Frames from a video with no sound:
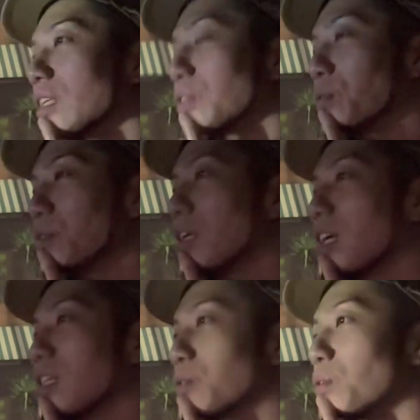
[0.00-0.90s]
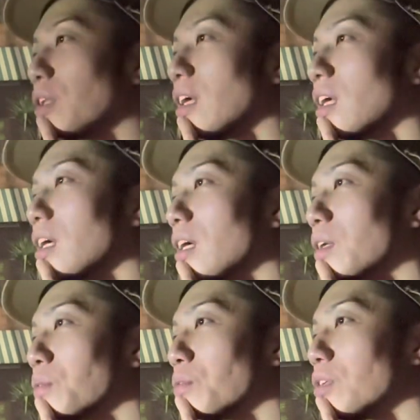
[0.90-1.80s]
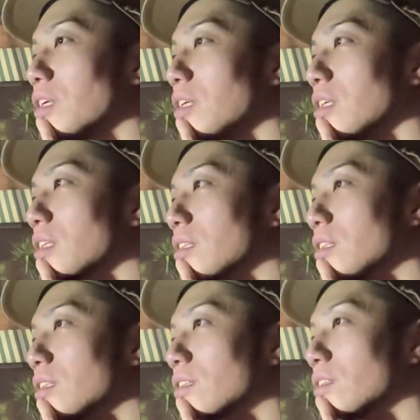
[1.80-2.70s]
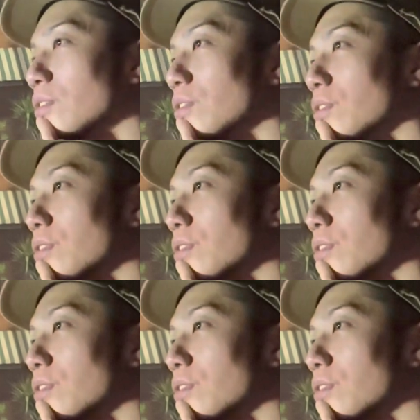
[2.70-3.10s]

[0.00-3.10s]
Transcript: 詳細がすごいね。詳細がすごい。うん。